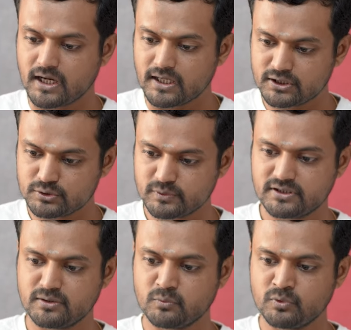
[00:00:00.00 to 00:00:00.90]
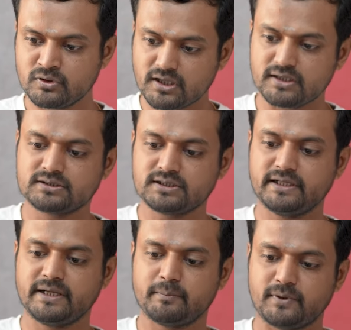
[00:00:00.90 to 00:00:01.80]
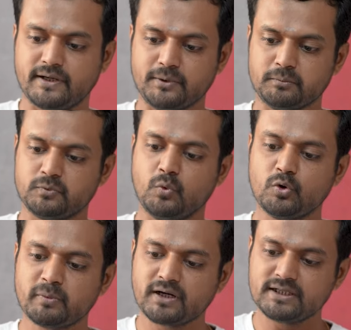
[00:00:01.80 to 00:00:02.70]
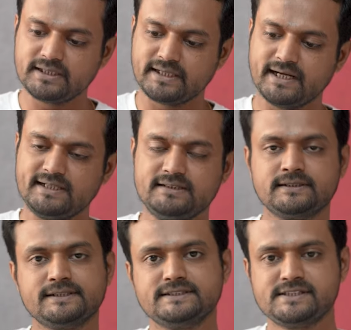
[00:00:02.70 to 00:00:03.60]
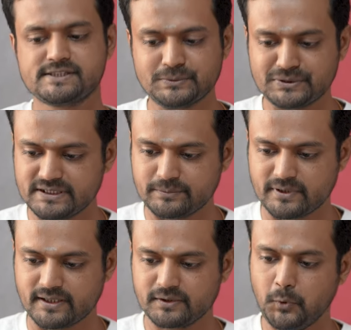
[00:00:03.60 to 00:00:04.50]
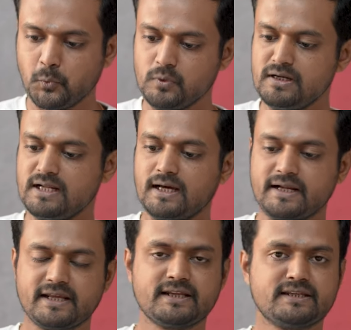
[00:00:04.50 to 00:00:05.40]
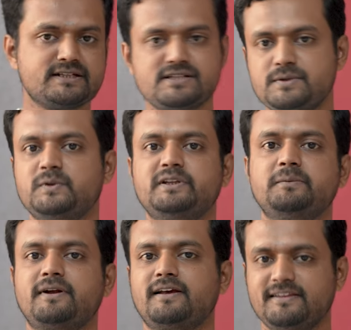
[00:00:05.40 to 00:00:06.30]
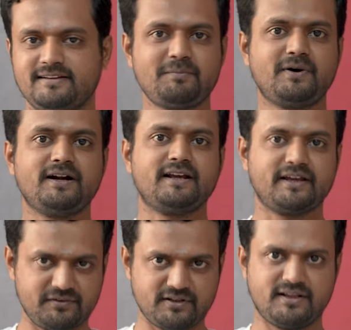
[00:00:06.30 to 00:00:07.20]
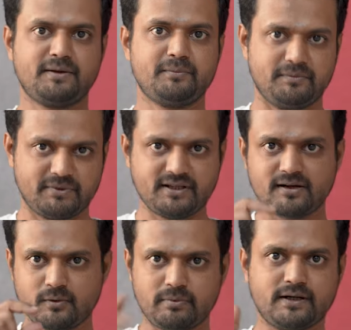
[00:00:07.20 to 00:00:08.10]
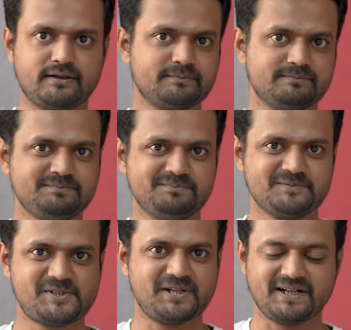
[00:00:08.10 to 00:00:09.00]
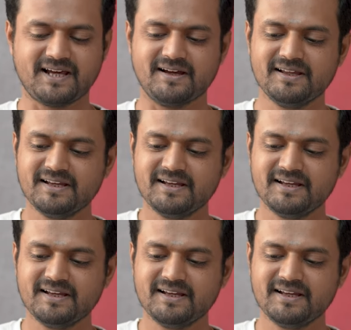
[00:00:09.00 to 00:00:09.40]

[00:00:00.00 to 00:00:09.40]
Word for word: கருதுவதன் முன் கருத்தழிய பாயும் ஒரு மகள் கேள்வன் என்று உந்தீபர உன்ன அரியன் என்று உந்தீபர இதுதான் பாட்டுங்க இவ்வளோதாங்க இப்படிதான் இருக்கும் பாட்டு சரிங்களா